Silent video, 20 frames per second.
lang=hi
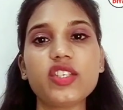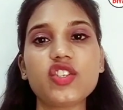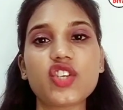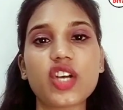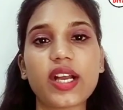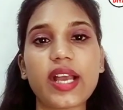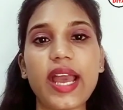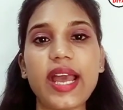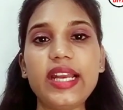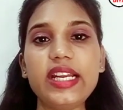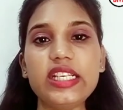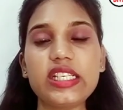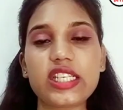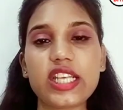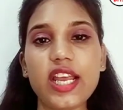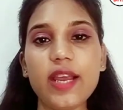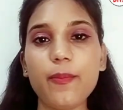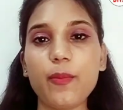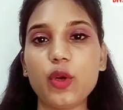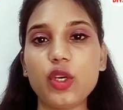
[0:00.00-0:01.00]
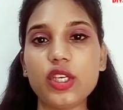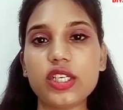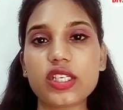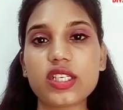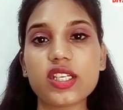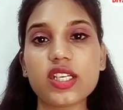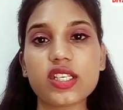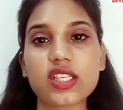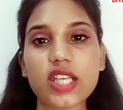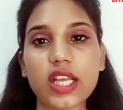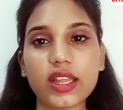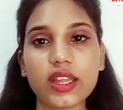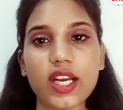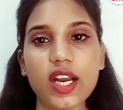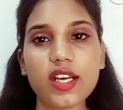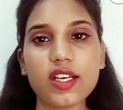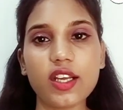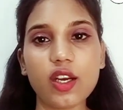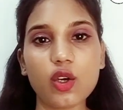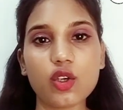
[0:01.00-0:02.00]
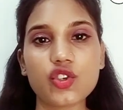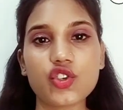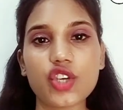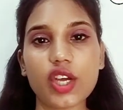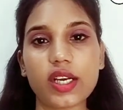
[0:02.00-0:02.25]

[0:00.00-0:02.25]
में जखैनी से पुलिस ने 17 किलो